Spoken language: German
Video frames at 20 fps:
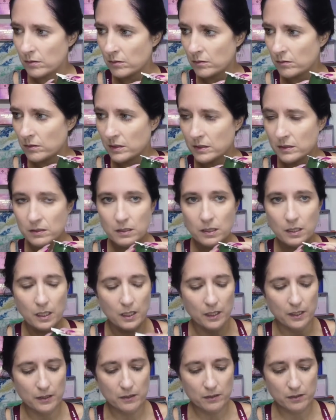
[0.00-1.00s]
So was
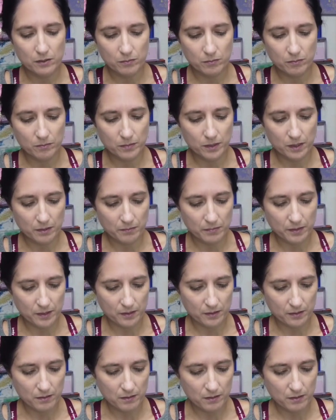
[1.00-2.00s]
Kleines. Wo macht
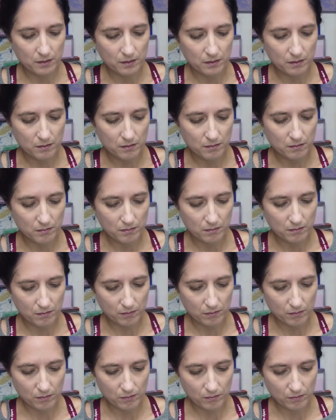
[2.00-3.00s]
man das denn hin?
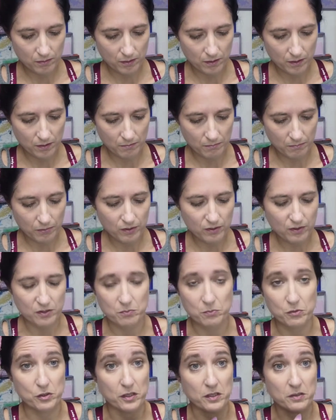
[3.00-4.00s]
Auch in so eine Lampe.
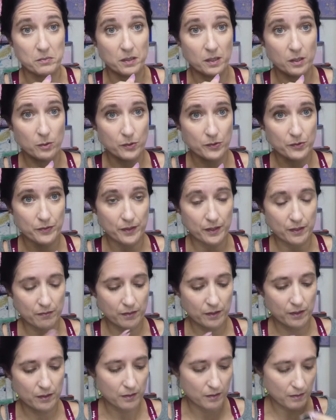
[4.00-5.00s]
Ich muss das mal
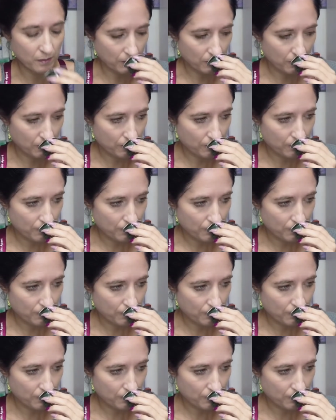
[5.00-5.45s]
rausfinden, wie gesagt.